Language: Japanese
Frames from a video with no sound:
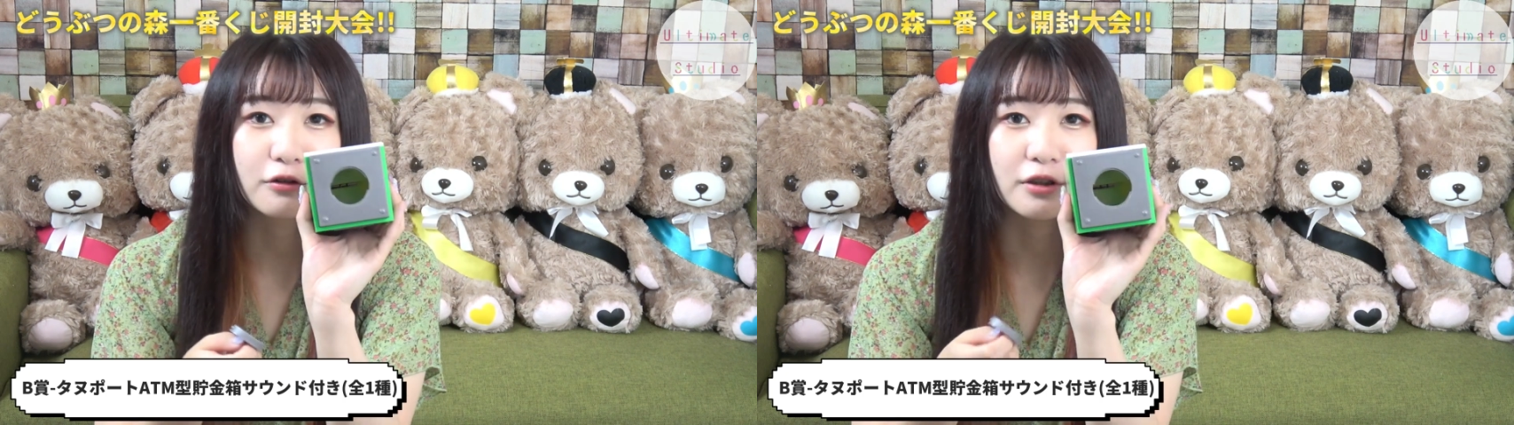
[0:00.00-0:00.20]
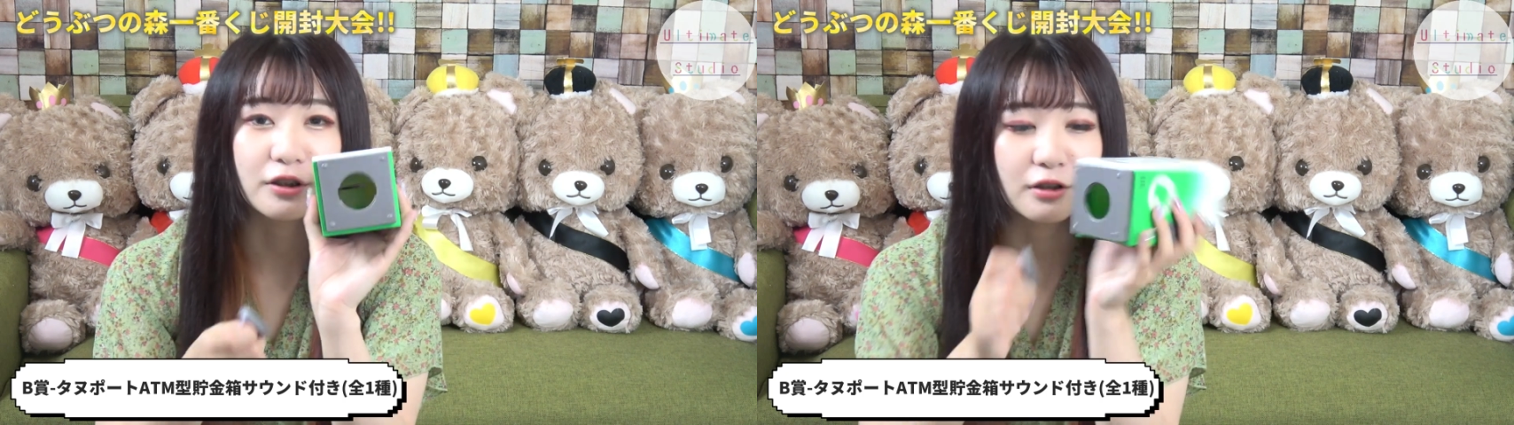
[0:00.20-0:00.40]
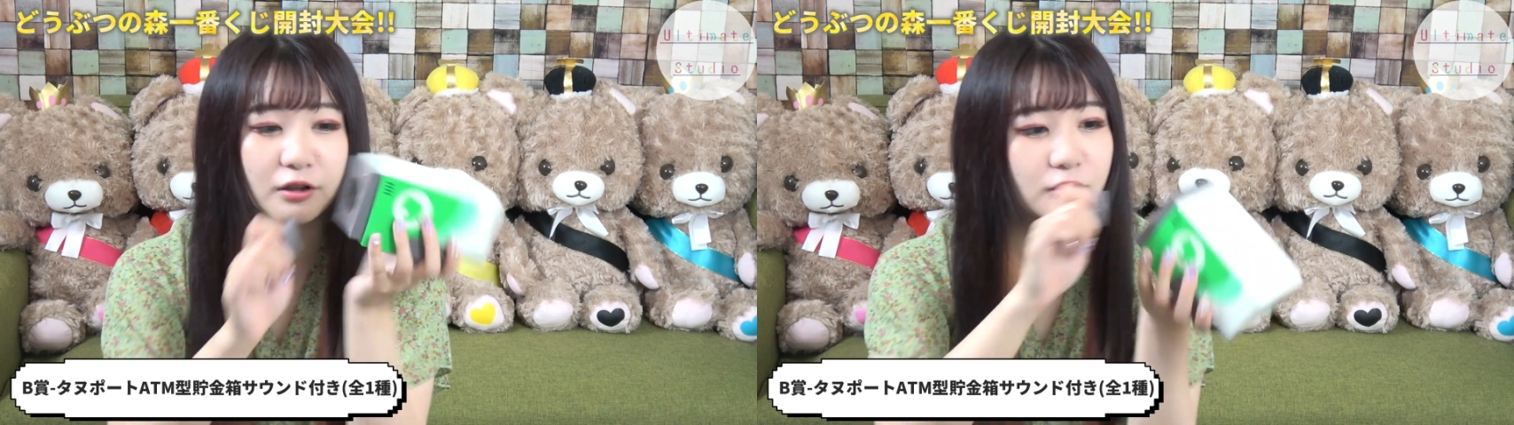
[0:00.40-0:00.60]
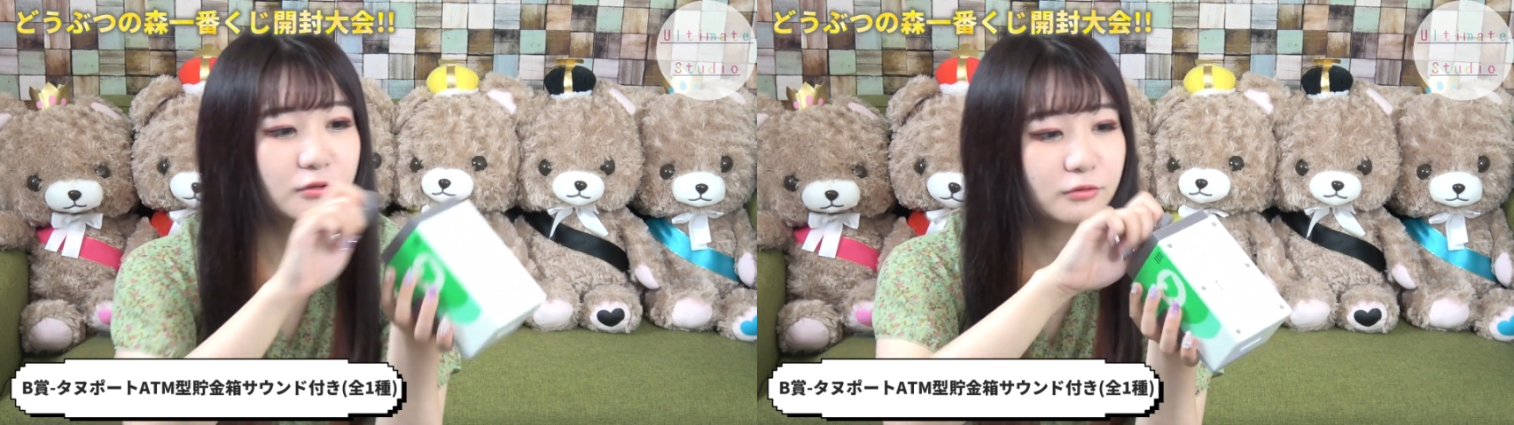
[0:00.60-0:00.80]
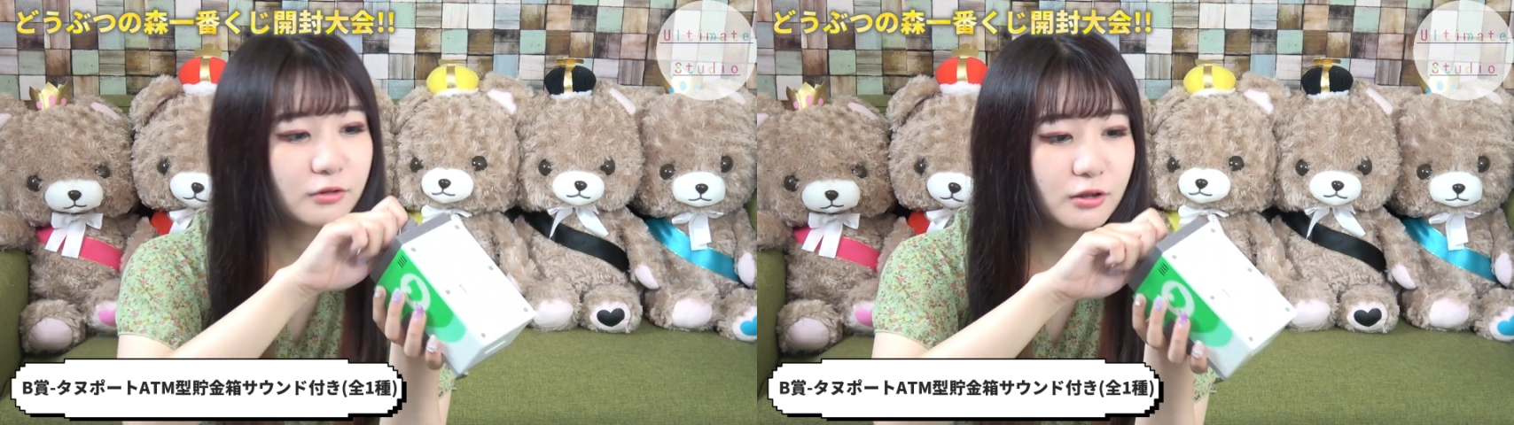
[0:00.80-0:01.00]
くんですね
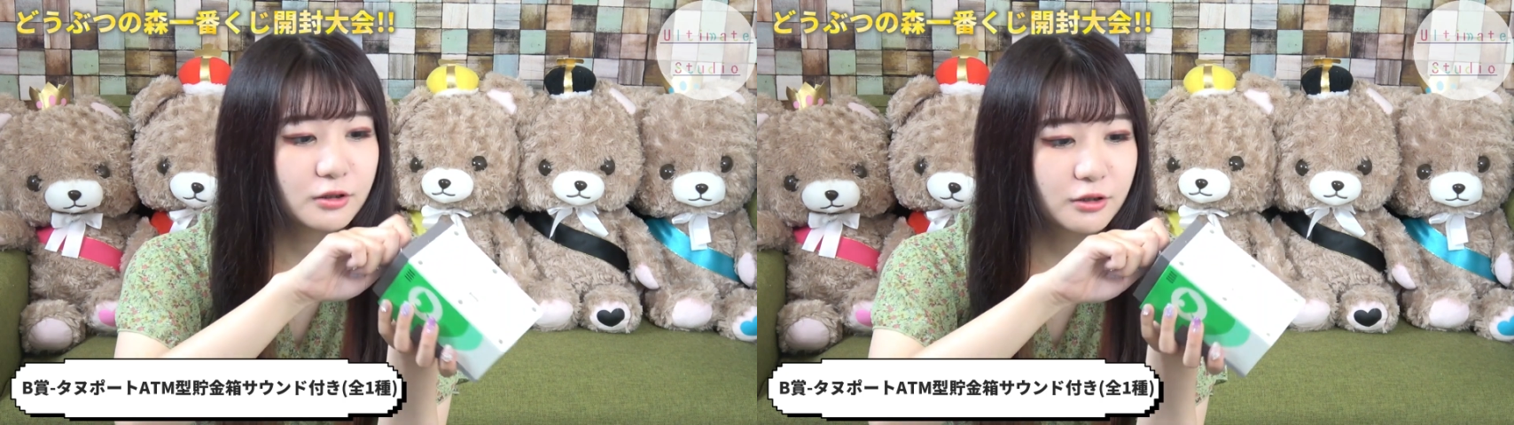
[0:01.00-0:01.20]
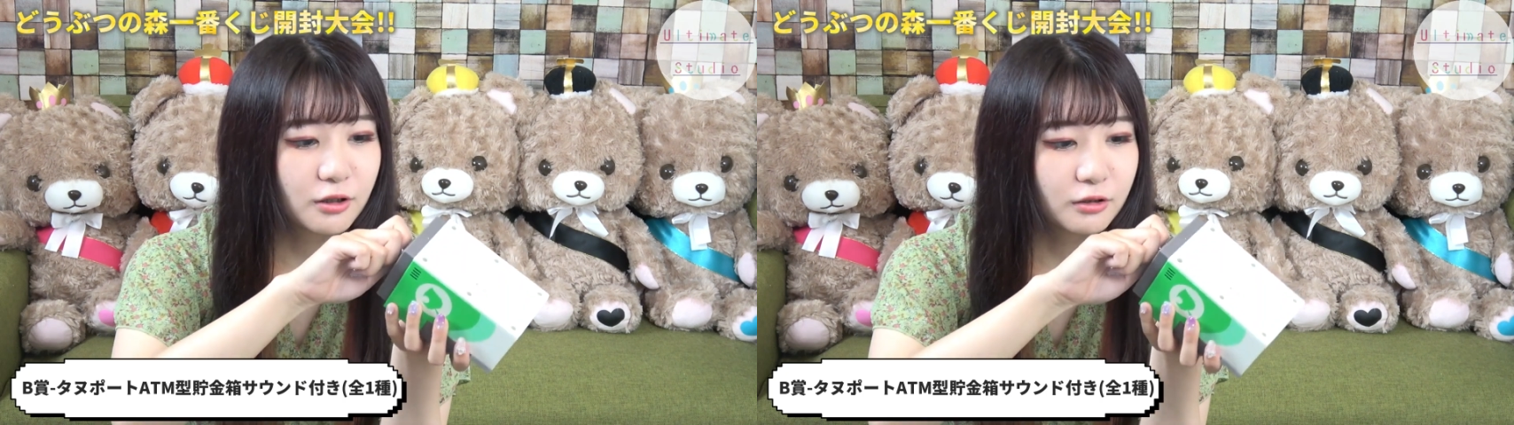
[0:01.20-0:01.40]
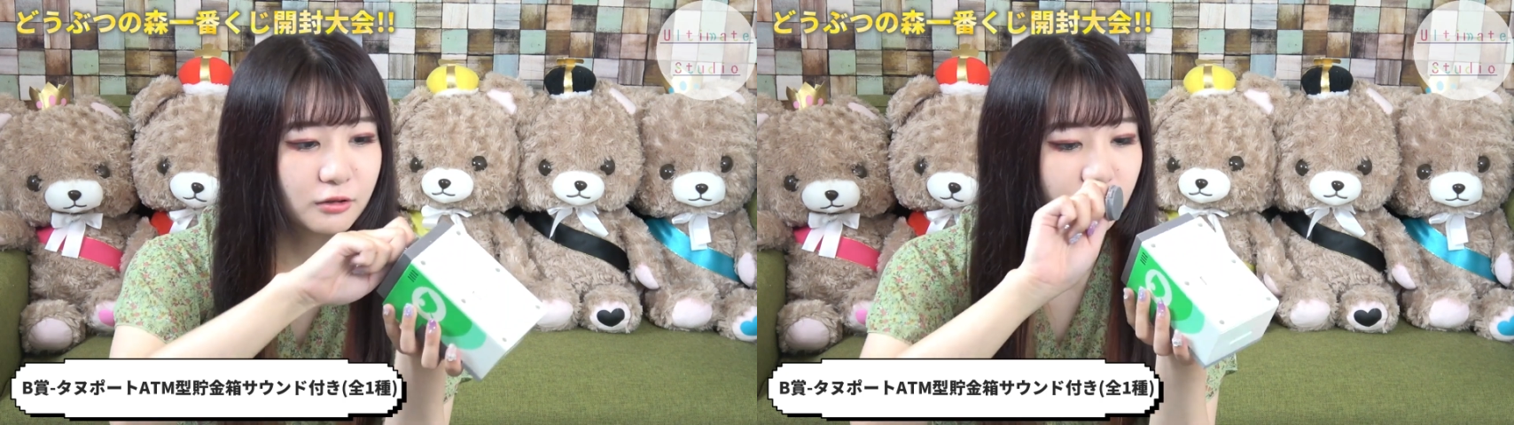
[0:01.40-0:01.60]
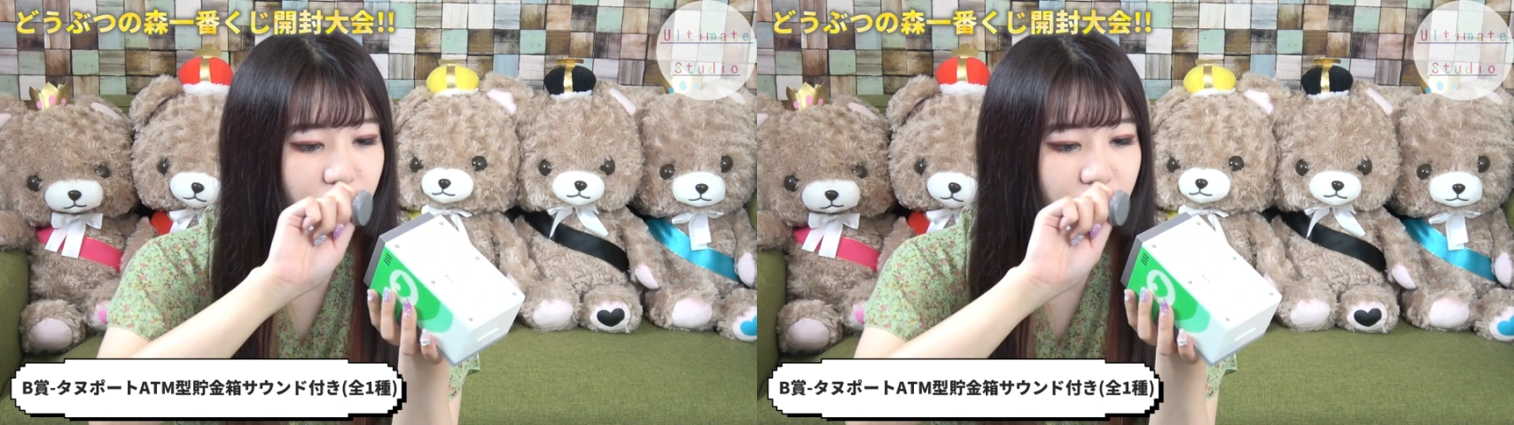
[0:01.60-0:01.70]
こんな感じか